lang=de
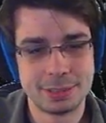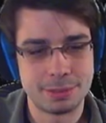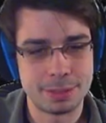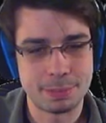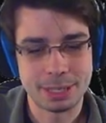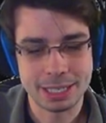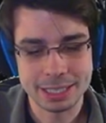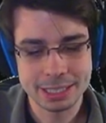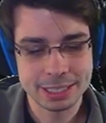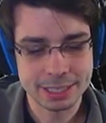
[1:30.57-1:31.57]
Weil
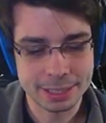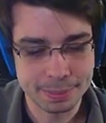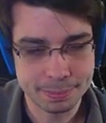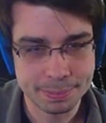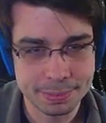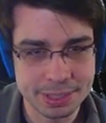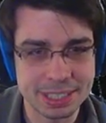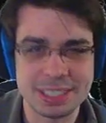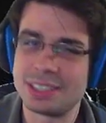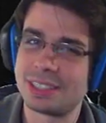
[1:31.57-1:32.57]
Paladine haben,
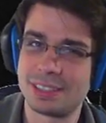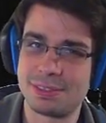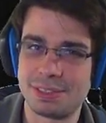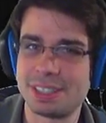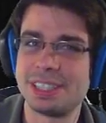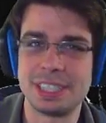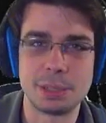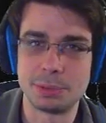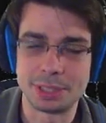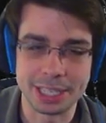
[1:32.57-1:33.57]
sind, sind falls ihr
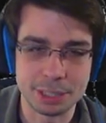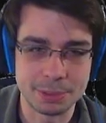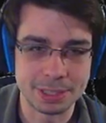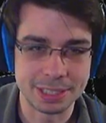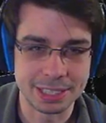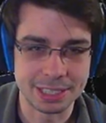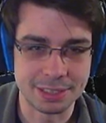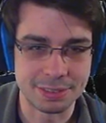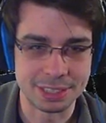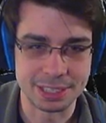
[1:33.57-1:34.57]
Diablo 3 spielt, sind halt
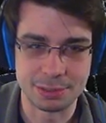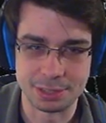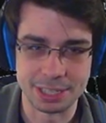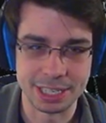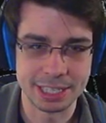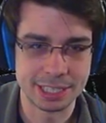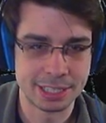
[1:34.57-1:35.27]
quasi Crusader